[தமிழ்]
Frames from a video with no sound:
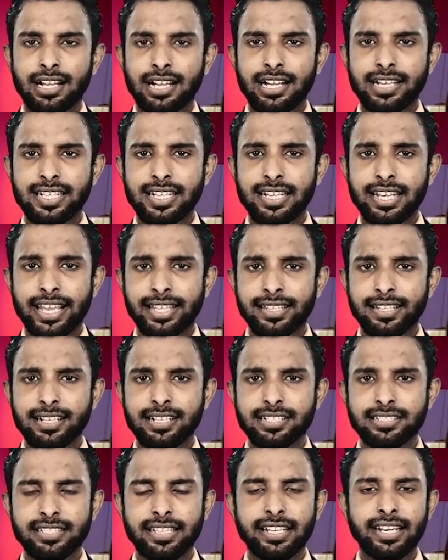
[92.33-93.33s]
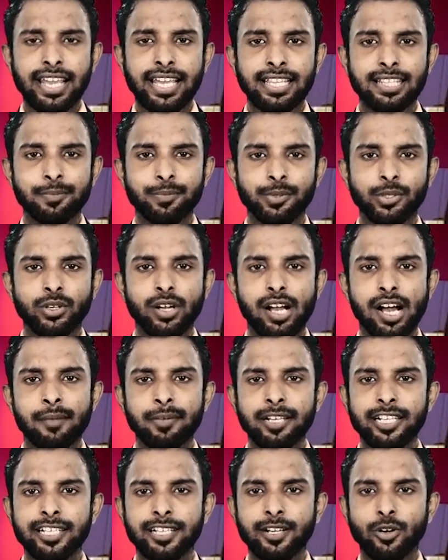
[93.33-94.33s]
ஆனால் எதிர்க்கட்சியின் எதிர்ப்பு
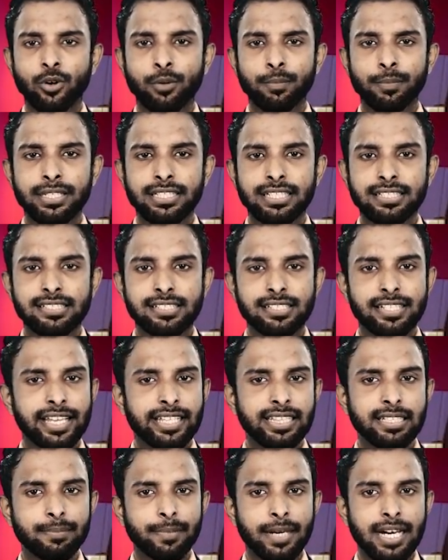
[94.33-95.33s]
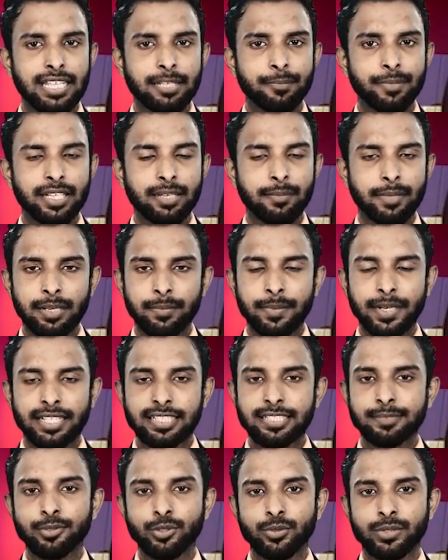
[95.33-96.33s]
அமெரிக்க ஒப்பந்தத்திற்கு எந்த பாதிப்பையும்
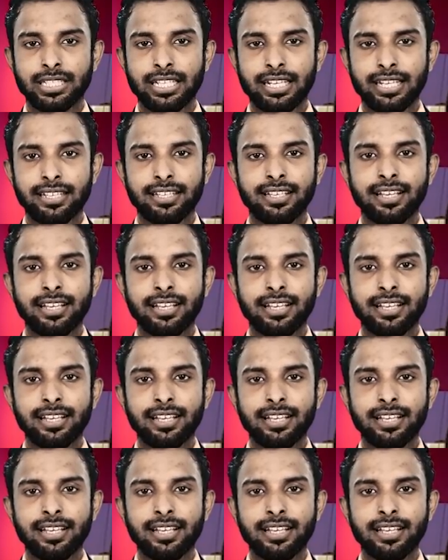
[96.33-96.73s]
ஏற்படுத்தப் போவதில்லை